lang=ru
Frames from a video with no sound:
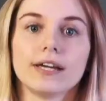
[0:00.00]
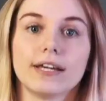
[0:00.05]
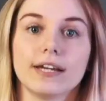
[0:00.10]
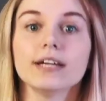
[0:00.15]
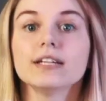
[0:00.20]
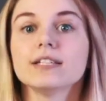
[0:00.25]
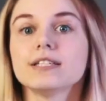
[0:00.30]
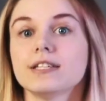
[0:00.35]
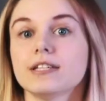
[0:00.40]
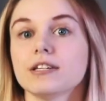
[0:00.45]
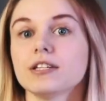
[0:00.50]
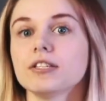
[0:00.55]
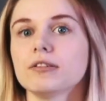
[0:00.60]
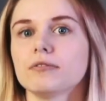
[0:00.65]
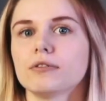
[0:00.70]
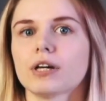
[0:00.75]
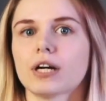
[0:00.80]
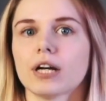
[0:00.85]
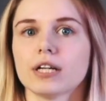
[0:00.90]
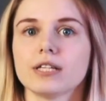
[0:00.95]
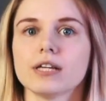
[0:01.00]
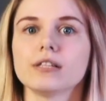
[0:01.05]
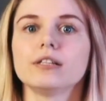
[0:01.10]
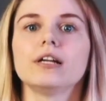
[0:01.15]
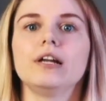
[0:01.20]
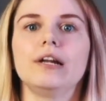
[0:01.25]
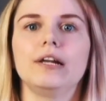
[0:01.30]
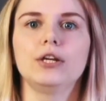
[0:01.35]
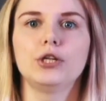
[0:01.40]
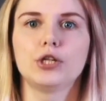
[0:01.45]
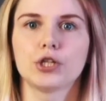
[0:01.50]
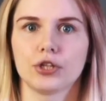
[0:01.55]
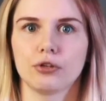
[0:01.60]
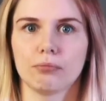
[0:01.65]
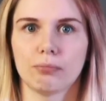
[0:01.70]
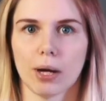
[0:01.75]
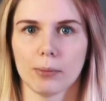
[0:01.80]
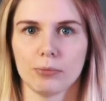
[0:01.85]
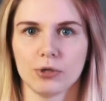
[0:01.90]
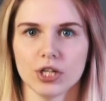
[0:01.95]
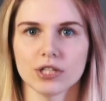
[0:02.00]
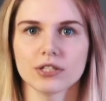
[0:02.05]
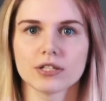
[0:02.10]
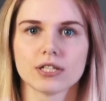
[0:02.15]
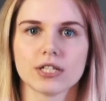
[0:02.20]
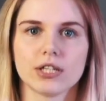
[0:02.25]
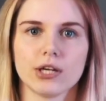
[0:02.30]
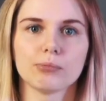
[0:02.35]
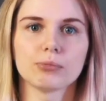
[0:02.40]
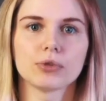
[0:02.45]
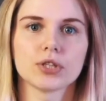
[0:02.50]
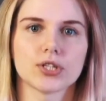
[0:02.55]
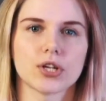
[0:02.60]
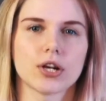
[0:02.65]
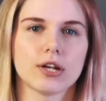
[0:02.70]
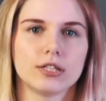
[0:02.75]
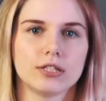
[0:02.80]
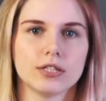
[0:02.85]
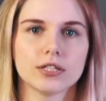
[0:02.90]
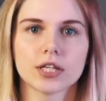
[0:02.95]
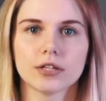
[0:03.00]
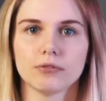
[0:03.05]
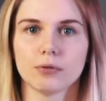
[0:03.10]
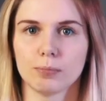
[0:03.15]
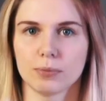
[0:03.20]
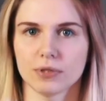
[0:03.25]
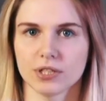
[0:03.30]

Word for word: Я, естественно, хотела лично пообщаться с кем-то из российского